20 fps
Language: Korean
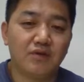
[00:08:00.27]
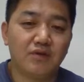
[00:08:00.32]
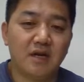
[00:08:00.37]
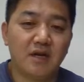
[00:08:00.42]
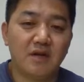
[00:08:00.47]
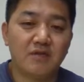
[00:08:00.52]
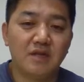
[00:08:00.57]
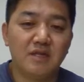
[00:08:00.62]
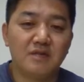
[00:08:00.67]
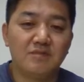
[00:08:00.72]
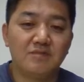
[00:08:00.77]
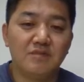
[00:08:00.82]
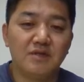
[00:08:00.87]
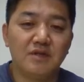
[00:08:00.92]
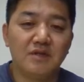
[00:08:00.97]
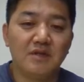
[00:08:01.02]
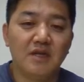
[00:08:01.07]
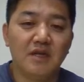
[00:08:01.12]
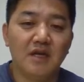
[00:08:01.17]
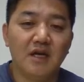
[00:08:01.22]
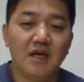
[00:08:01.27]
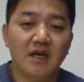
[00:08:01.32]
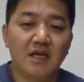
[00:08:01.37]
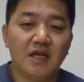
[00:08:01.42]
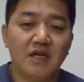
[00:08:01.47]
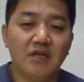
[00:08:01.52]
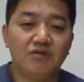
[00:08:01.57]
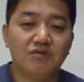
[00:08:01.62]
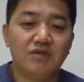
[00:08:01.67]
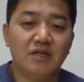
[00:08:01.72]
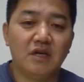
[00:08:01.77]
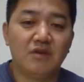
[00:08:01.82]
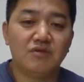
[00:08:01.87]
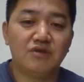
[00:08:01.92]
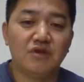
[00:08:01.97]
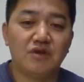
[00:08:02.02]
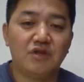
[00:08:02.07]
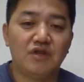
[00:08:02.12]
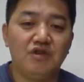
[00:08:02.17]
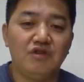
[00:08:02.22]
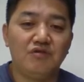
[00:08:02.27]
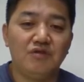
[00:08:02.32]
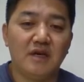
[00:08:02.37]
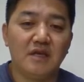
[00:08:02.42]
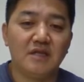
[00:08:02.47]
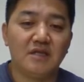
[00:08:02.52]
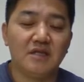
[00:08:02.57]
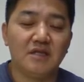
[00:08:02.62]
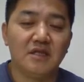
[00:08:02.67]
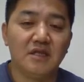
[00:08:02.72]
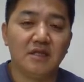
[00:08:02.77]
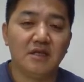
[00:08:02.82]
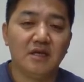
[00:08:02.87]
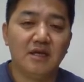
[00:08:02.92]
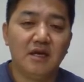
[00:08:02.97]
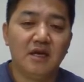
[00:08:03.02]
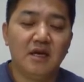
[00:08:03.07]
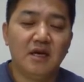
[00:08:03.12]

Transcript: 불안하고 하신 분들은 기둥 잡고 저렇게 뒤로 앉듯이.